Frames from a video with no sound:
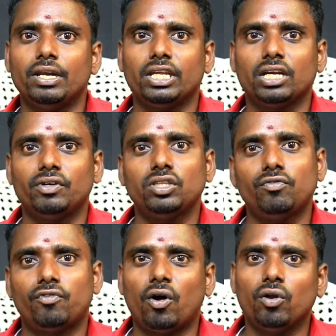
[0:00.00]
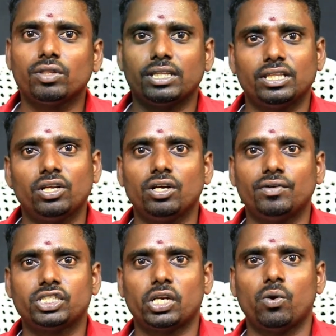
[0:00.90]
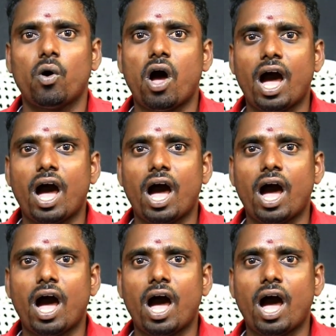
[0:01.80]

நீங்கள் வந்து ஃபாலோஸ் எந்த அளவுக்கு வச்சுருங்களோ